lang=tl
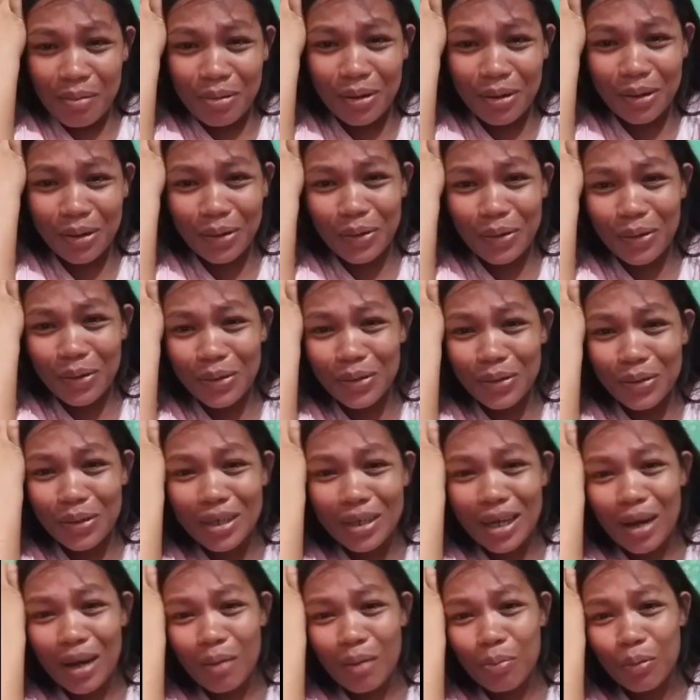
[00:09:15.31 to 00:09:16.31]
Puro kuno
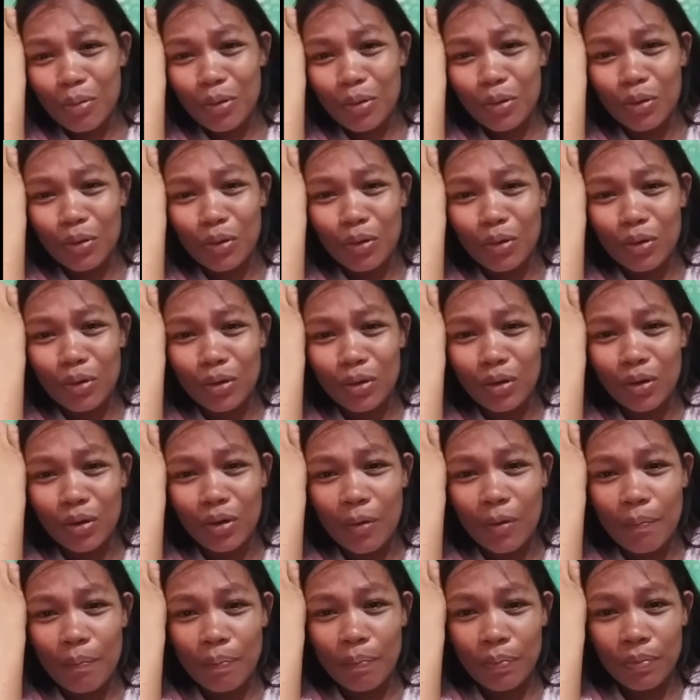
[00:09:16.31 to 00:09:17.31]
daw, puro
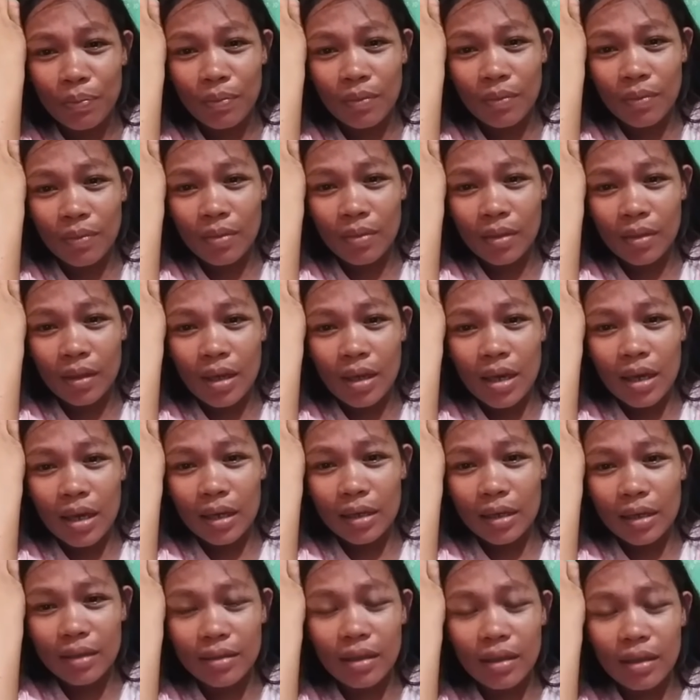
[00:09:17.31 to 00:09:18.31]
kuno.
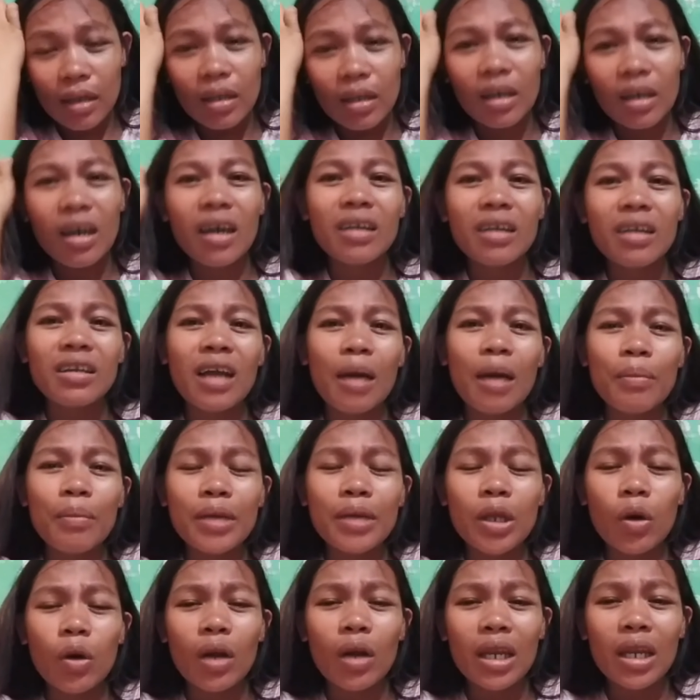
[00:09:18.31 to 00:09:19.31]
Kisa daga,
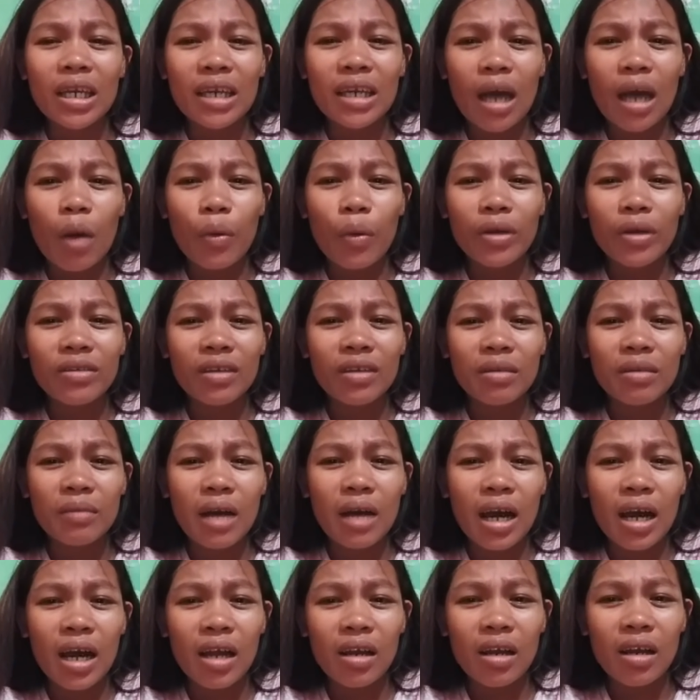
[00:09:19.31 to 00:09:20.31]
dami daw alikawe
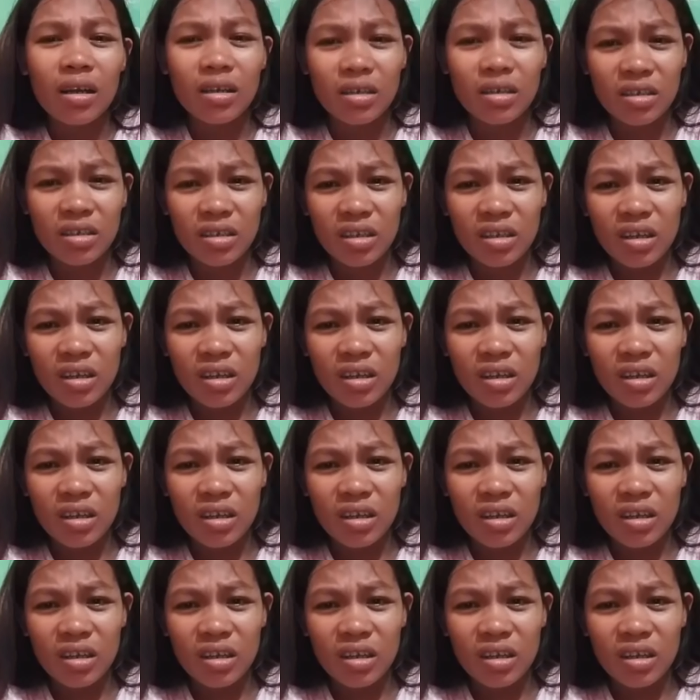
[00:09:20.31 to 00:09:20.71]
dyan, mahal.